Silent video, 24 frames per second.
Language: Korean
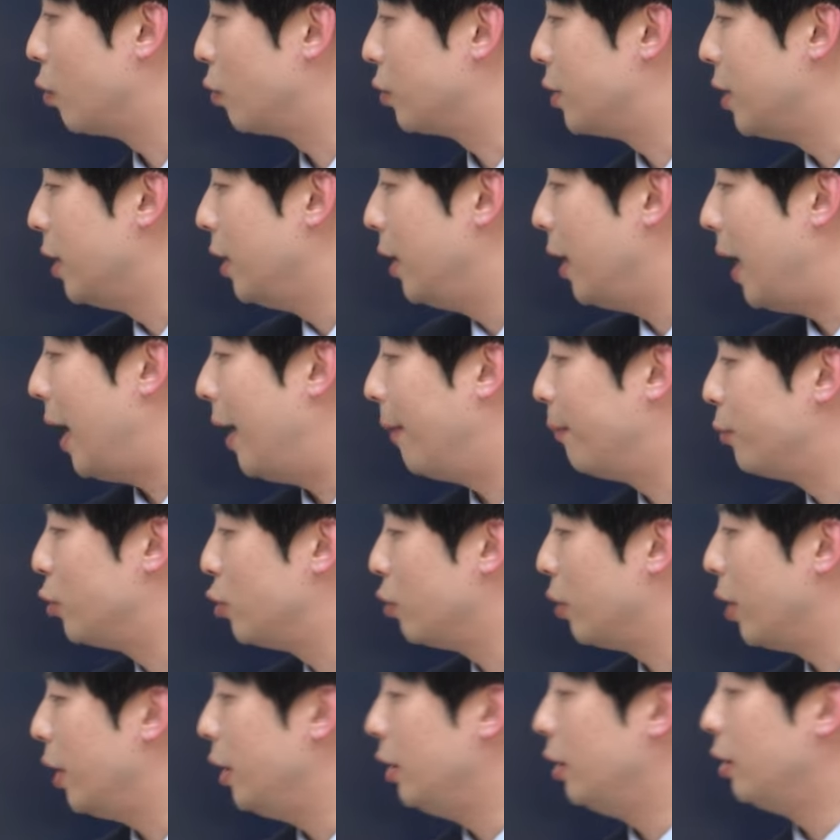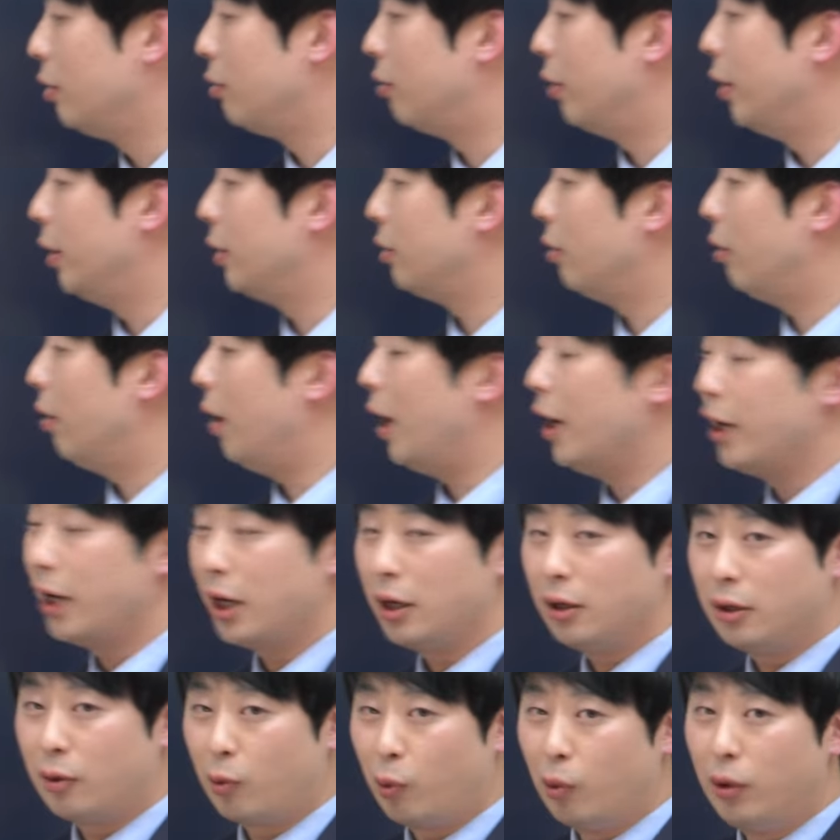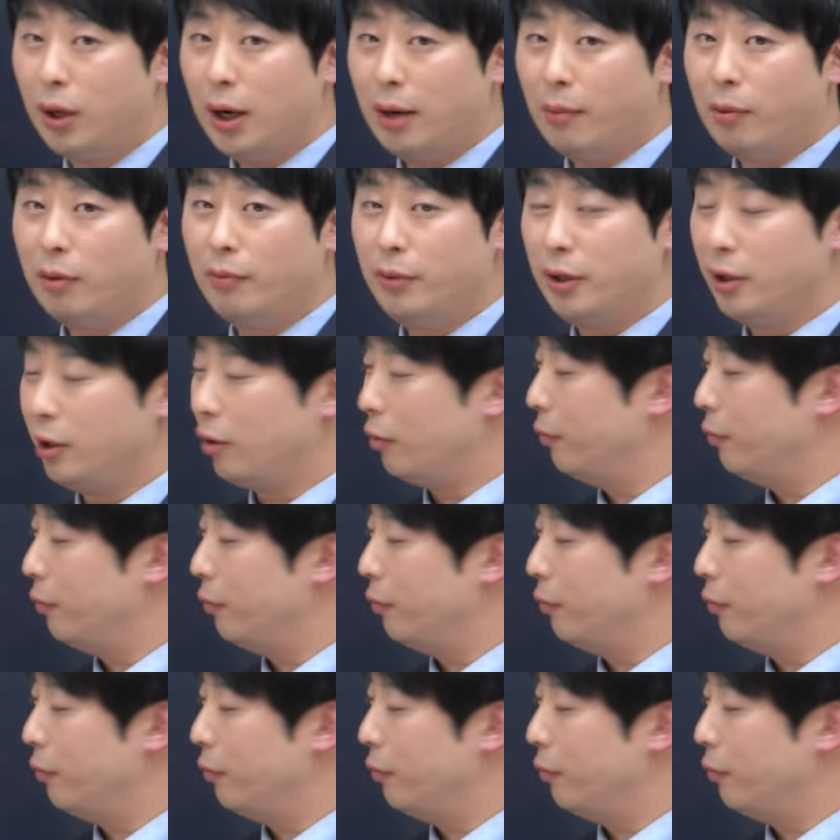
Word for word: 쪽 제일 앞쪽에 있는 거에서 하나를 골라 보미는